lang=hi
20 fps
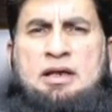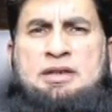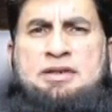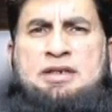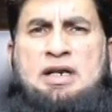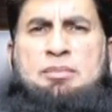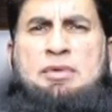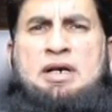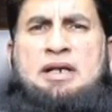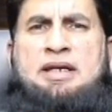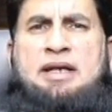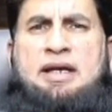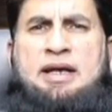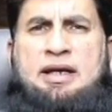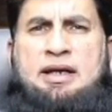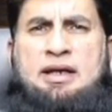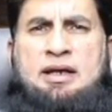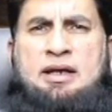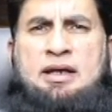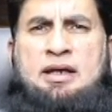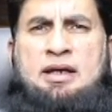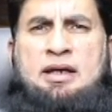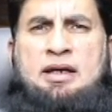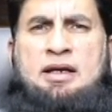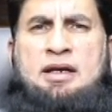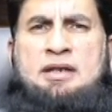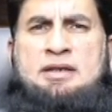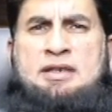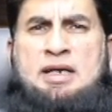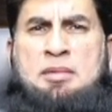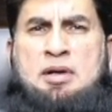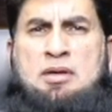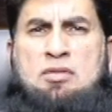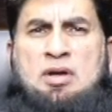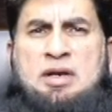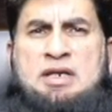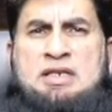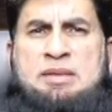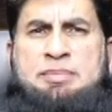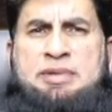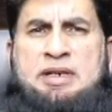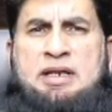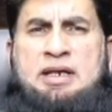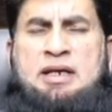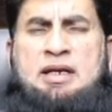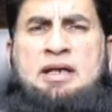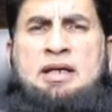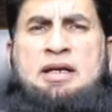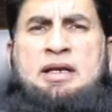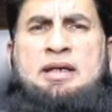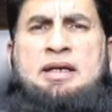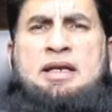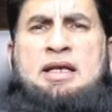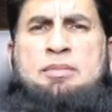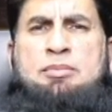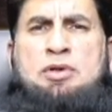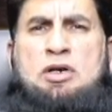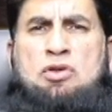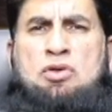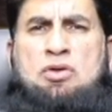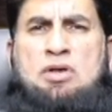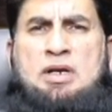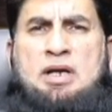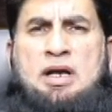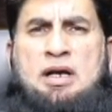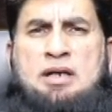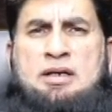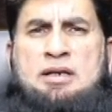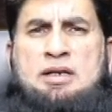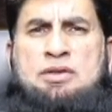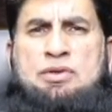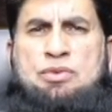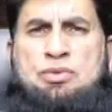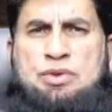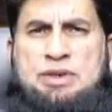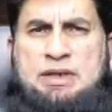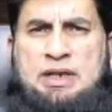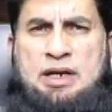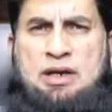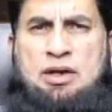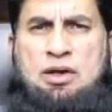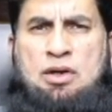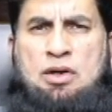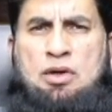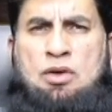हिजामा क्या है हिजामा करवाने से पहले किन बातों का ख्याल रखना ज़रूरी है